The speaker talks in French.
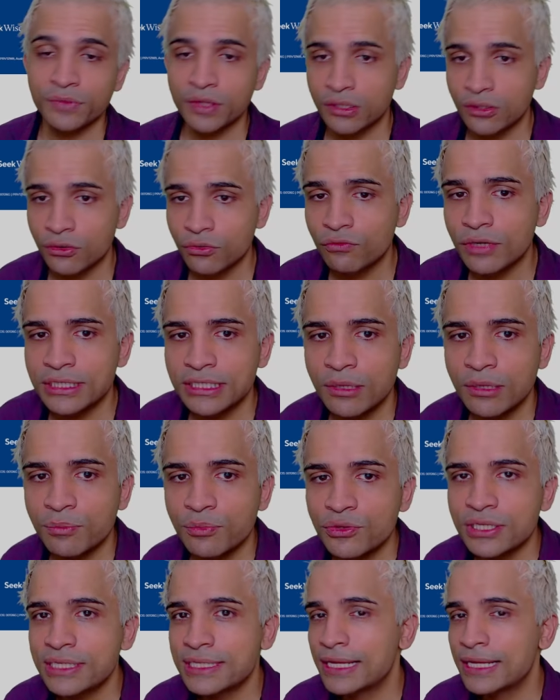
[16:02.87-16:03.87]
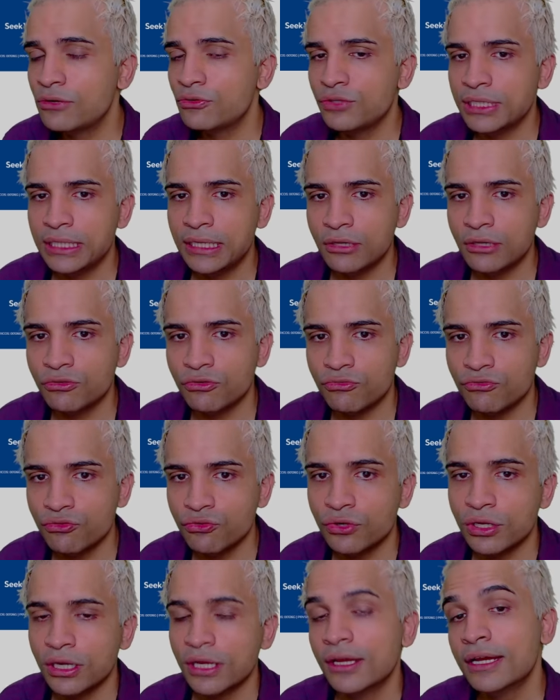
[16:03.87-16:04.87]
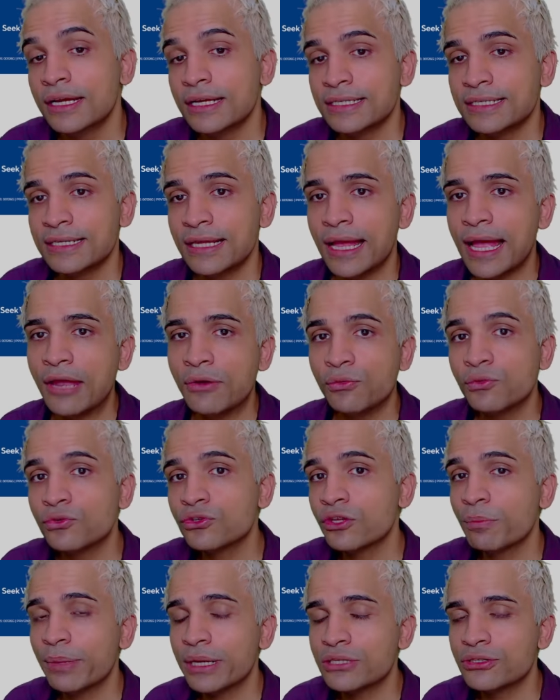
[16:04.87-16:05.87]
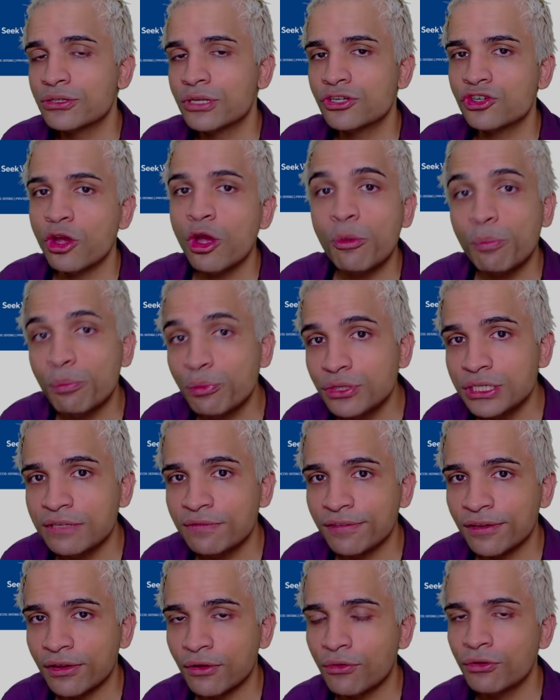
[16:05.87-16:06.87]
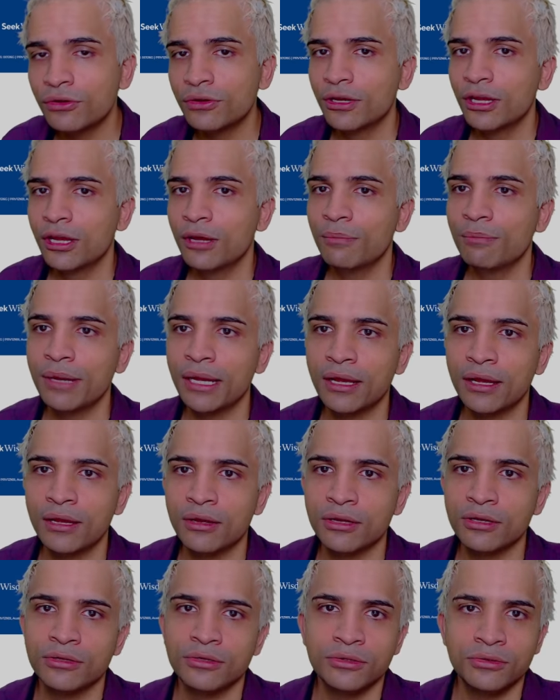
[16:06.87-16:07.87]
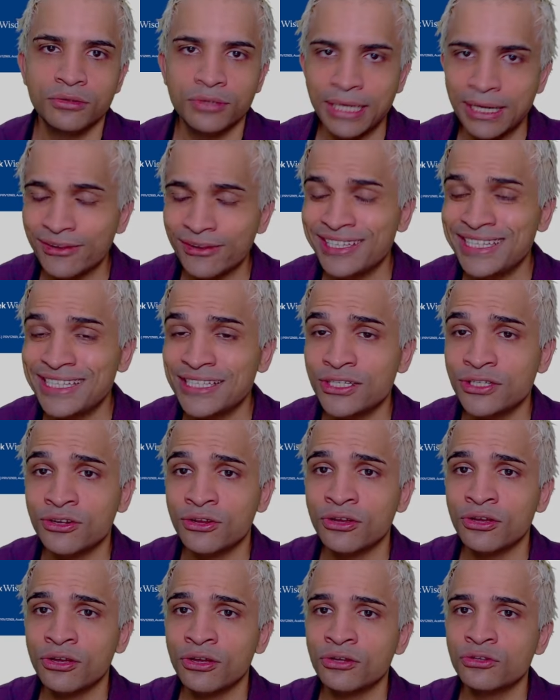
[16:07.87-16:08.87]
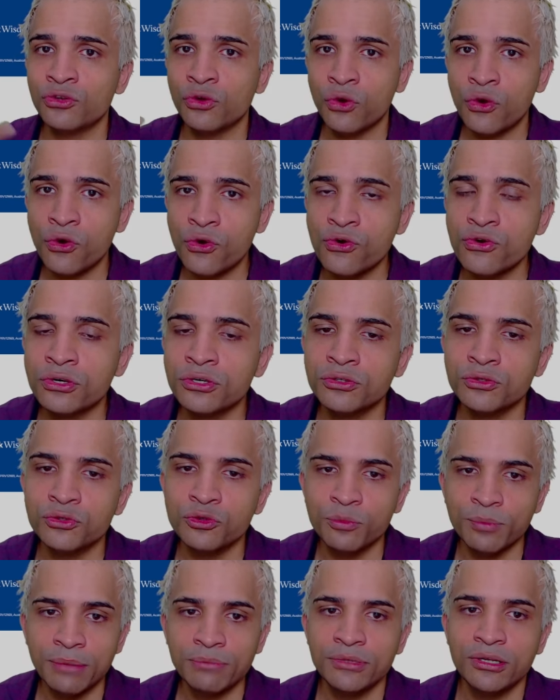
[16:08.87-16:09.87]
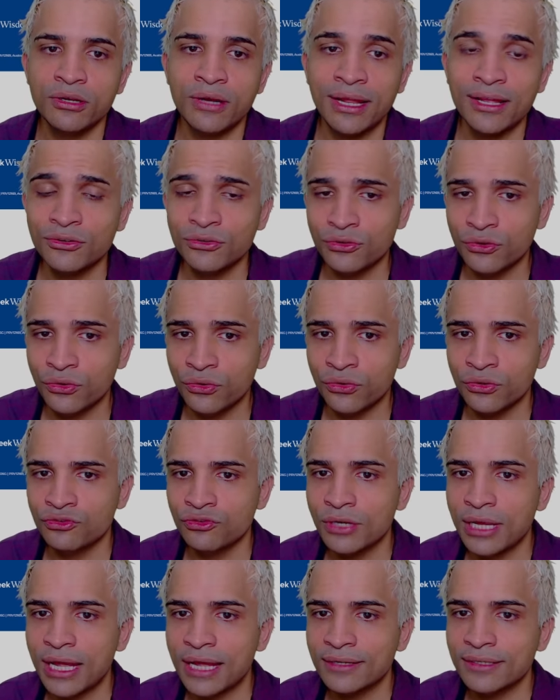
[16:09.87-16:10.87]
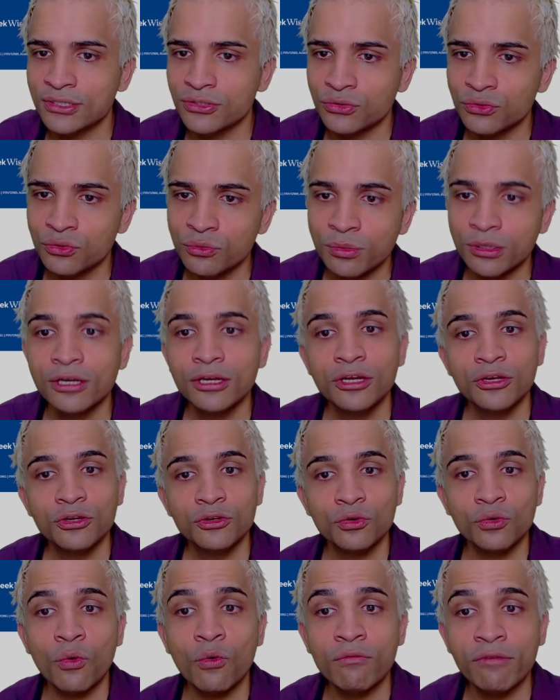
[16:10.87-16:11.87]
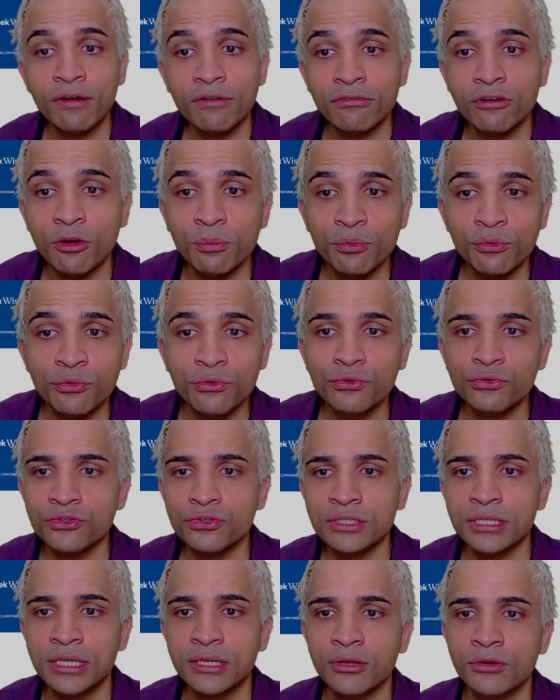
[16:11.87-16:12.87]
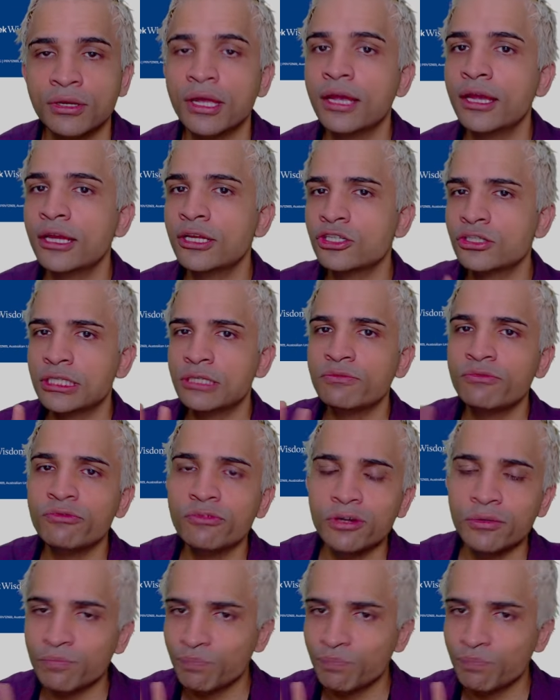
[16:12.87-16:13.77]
Donc voilà, c'est un peu c'est ça le délire de Rook. Ça annonce un personnage un peu différent ben, de l'inquisiteur, de Hawk ou même de du garde des ombres. Donc on va voir un peu ce que ça donne. Et si vous